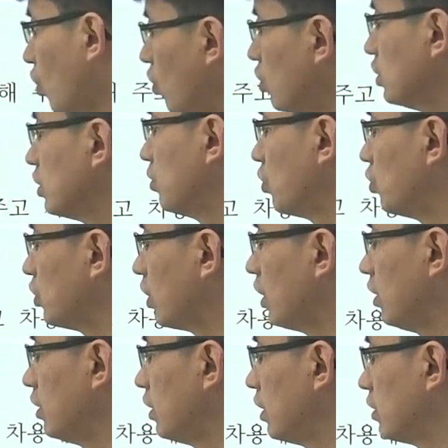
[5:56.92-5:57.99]
경제
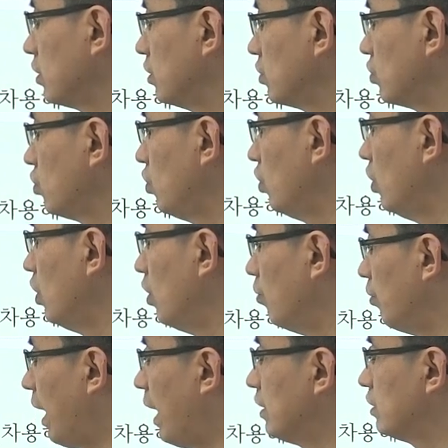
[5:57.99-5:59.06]
모델이란 뜻으로
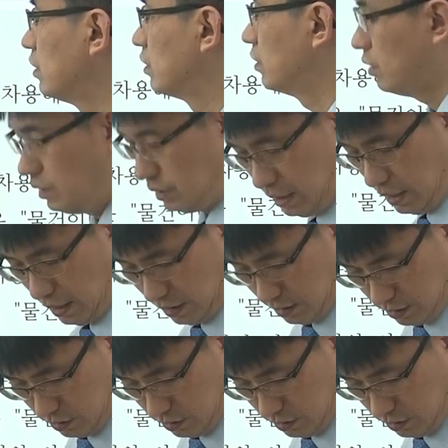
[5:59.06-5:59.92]
많이 쓰인다.